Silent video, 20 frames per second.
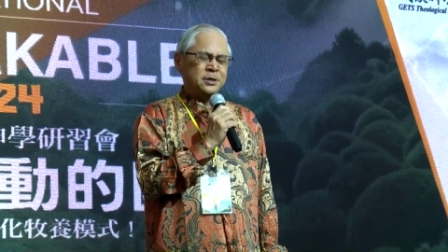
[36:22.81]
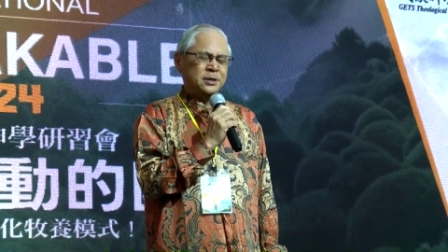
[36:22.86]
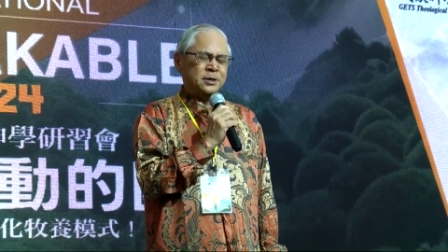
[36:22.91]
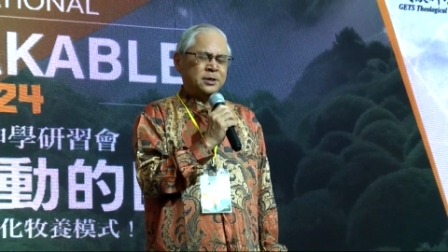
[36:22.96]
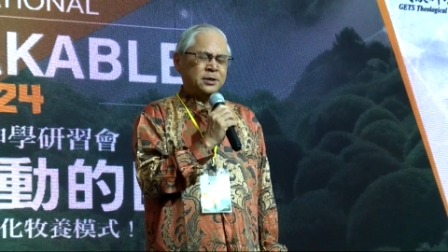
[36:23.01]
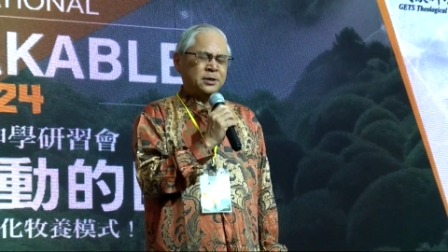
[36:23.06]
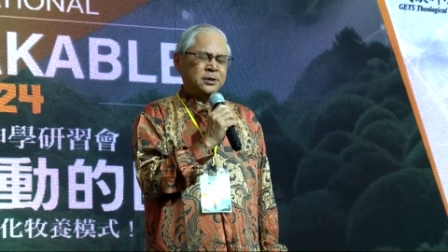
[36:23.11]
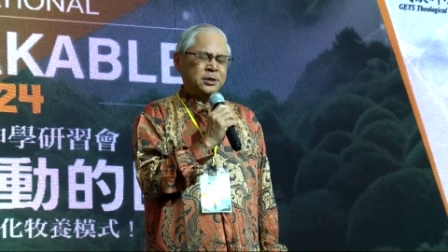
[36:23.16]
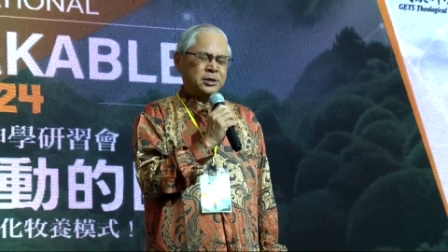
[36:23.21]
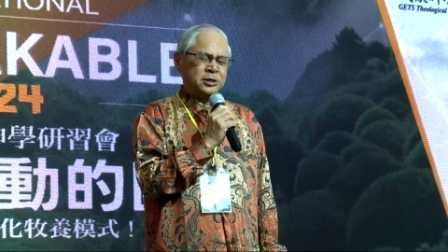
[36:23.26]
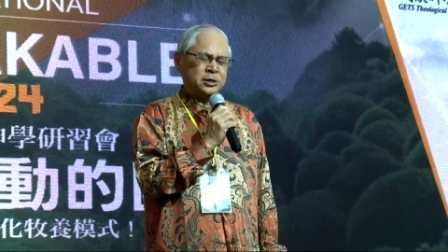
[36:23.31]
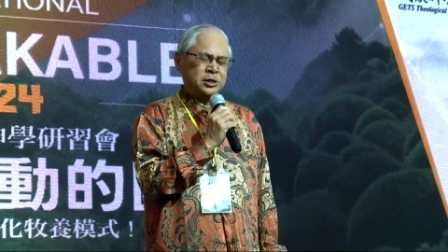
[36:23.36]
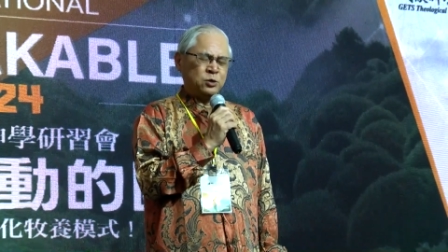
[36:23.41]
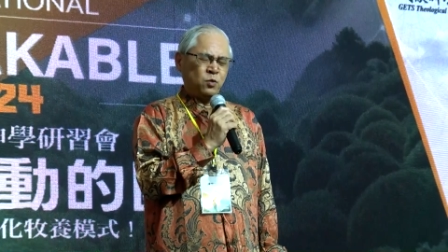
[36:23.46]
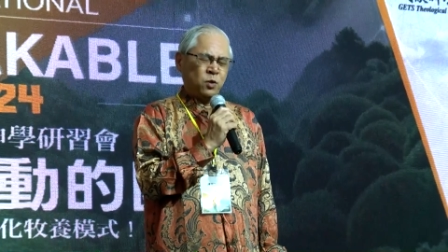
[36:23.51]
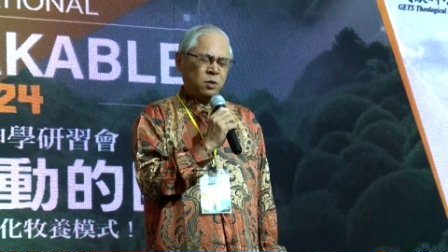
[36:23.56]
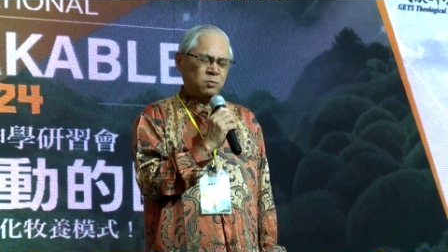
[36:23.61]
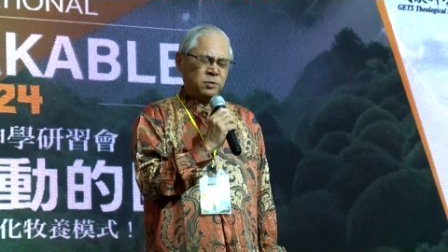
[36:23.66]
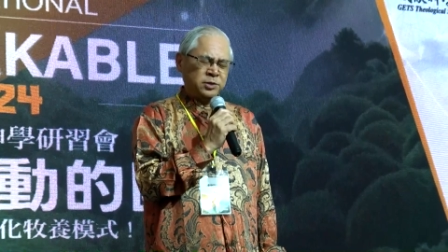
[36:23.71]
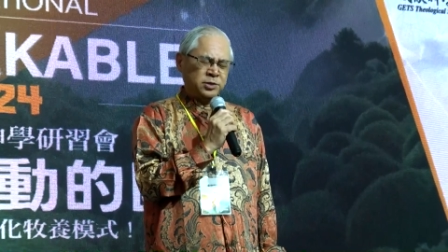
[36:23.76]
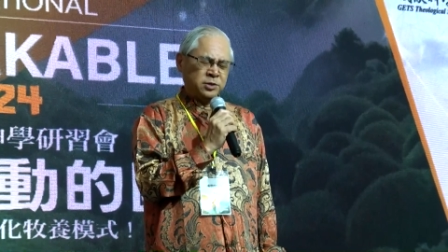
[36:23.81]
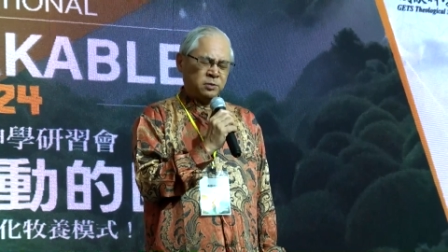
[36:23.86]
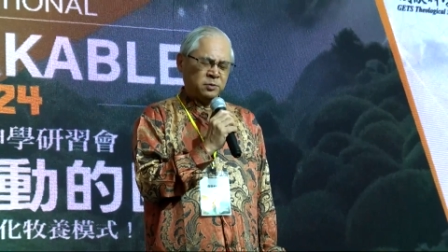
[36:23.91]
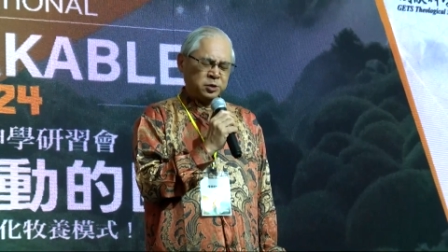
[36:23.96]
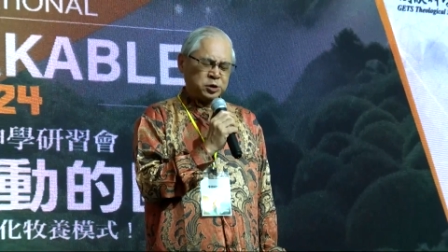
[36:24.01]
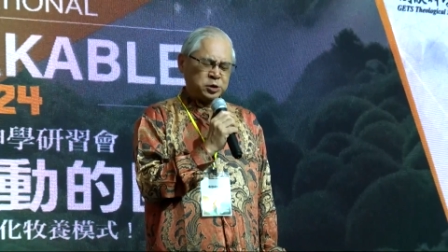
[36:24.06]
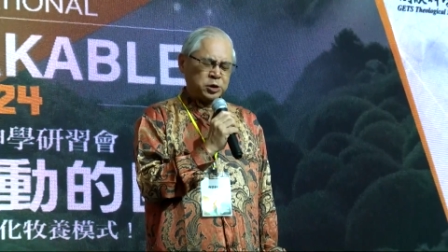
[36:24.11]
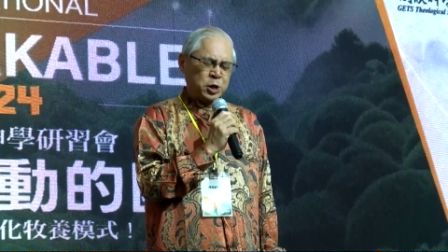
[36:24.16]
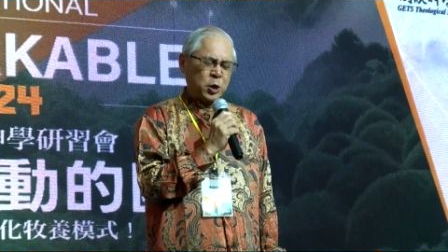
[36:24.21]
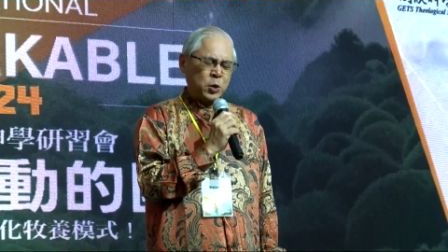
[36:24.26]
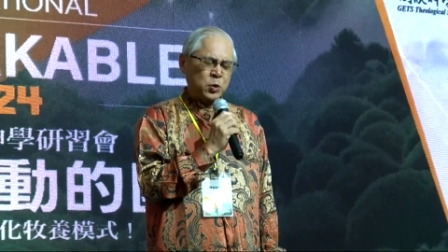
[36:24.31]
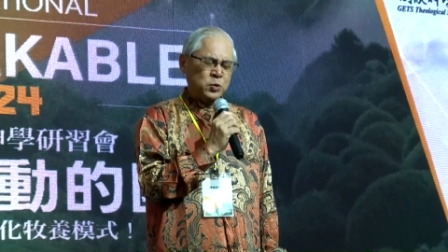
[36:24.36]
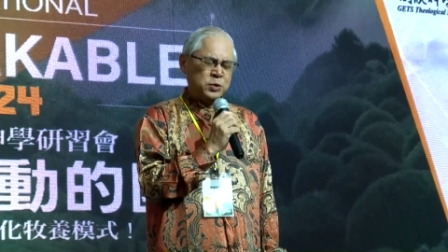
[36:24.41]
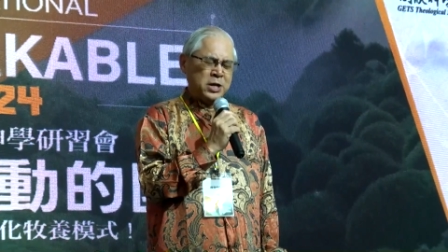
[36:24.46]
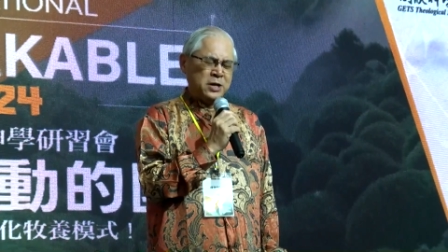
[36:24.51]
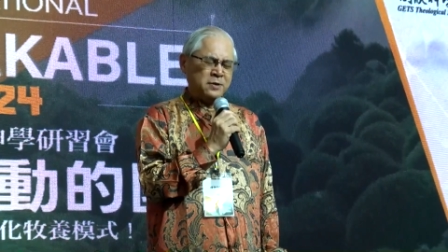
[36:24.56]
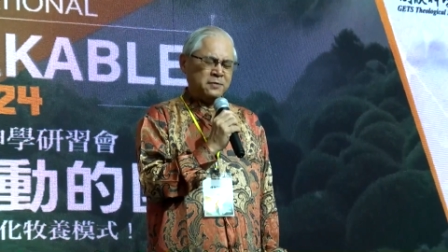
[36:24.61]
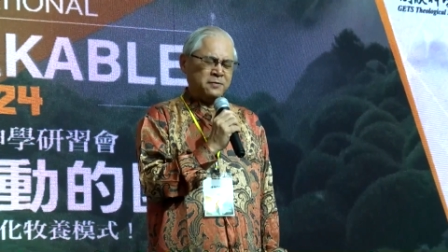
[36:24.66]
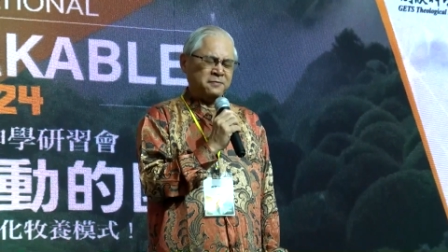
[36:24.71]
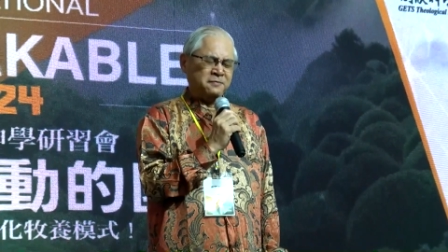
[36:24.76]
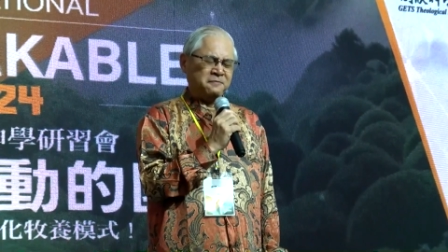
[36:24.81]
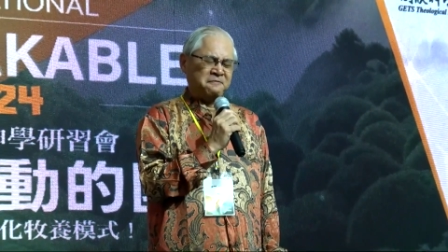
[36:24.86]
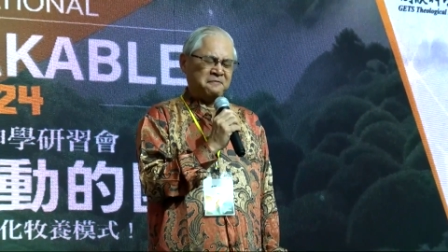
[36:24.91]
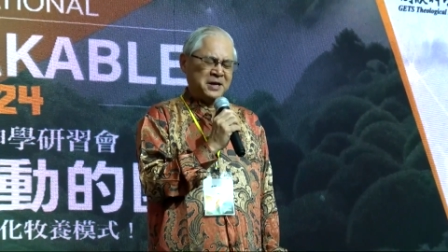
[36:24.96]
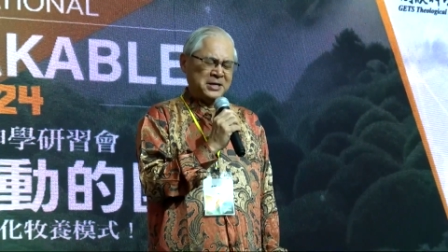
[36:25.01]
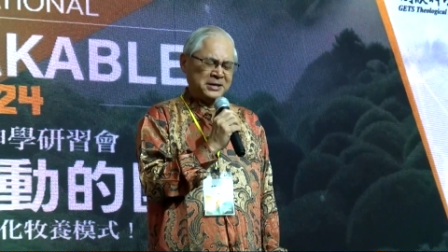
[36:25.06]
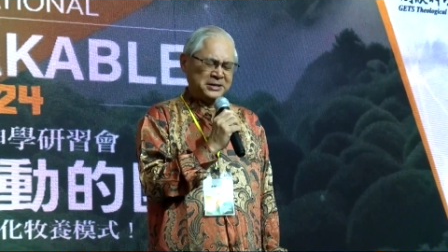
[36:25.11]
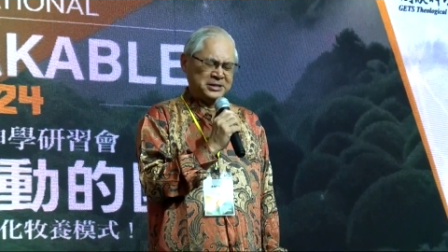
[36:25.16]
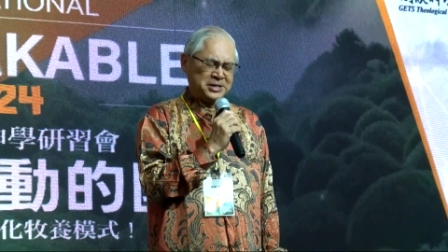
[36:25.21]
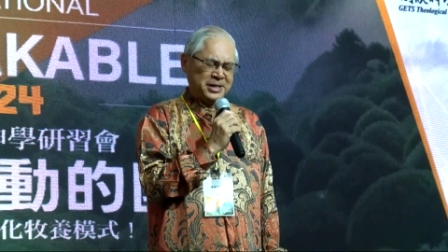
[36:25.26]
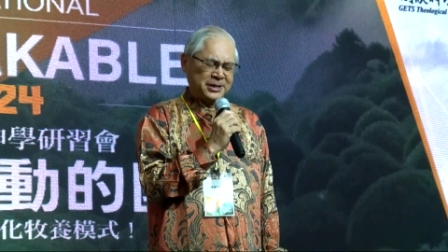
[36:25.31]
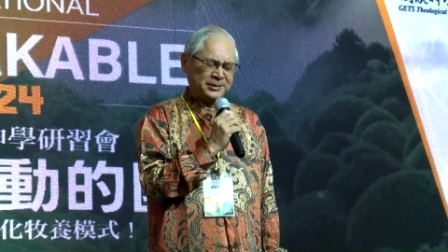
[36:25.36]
以及我们怎么操练放下